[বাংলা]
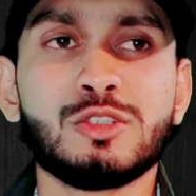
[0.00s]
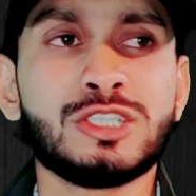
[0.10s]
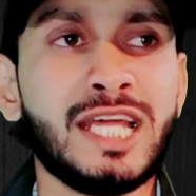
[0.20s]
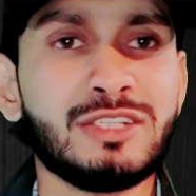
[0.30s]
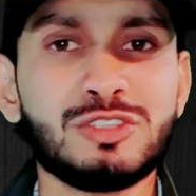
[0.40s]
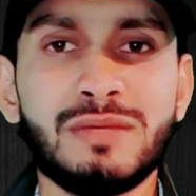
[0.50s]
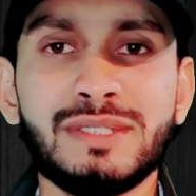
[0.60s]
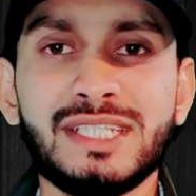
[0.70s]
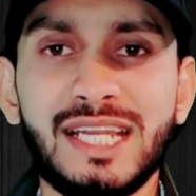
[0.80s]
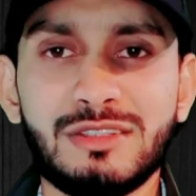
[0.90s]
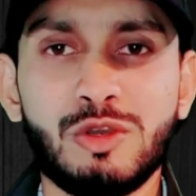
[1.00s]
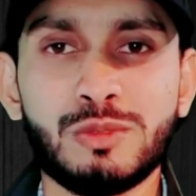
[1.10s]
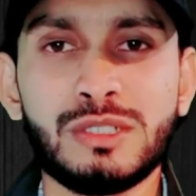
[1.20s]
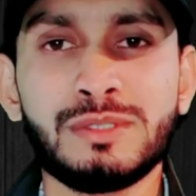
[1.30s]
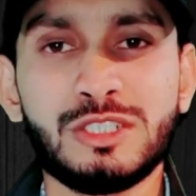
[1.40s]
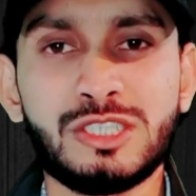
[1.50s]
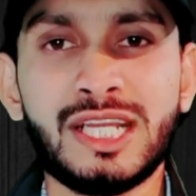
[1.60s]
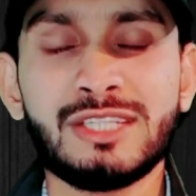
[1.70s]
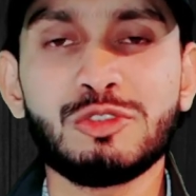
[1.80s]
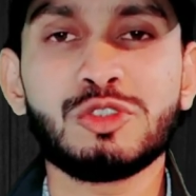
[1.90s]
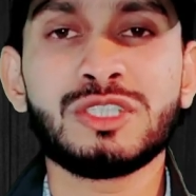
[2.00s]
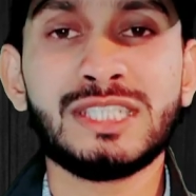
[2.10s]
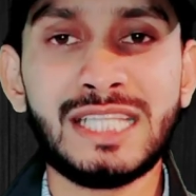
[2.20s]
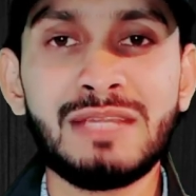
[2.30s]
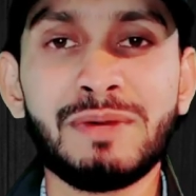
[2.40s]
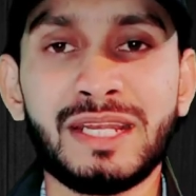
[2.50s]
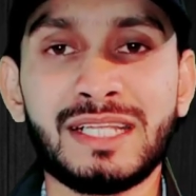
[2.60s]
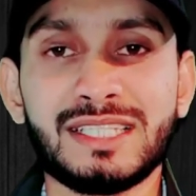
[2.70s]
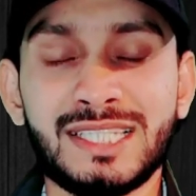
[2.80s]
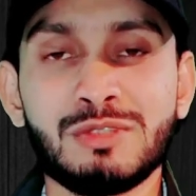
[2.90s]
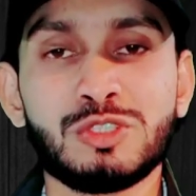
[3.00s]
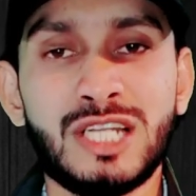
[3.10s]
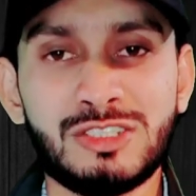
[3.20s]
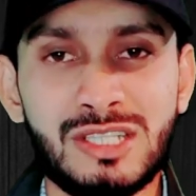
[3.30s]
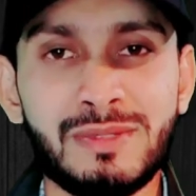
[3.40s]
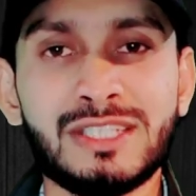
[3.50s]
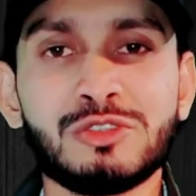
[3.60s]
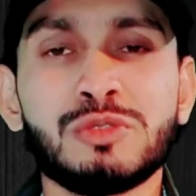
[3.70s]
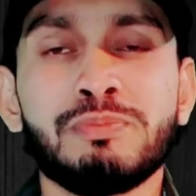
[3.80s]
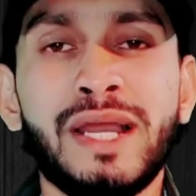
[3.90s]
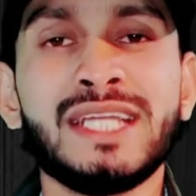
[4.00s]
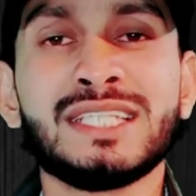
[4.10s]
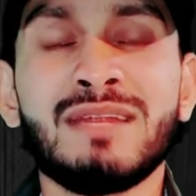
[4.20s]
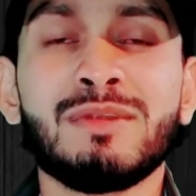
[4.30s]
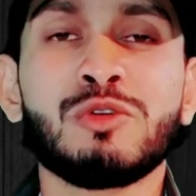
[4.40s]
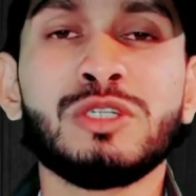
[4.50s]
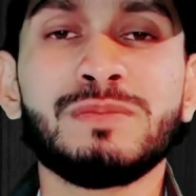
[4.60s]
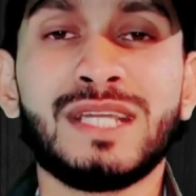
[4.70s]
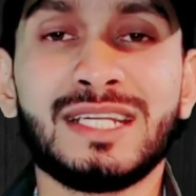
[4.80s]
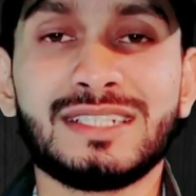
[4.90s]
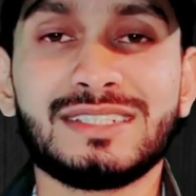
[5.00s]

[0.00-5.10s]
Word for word: তো তারা যদি আমাদের রাত কবরের ভিতর থেকে এত কিছু দিতেই পারে তাদের উসিলা যদি আমরা এত কিছু পাই তাহলে আমরা গরিব কেন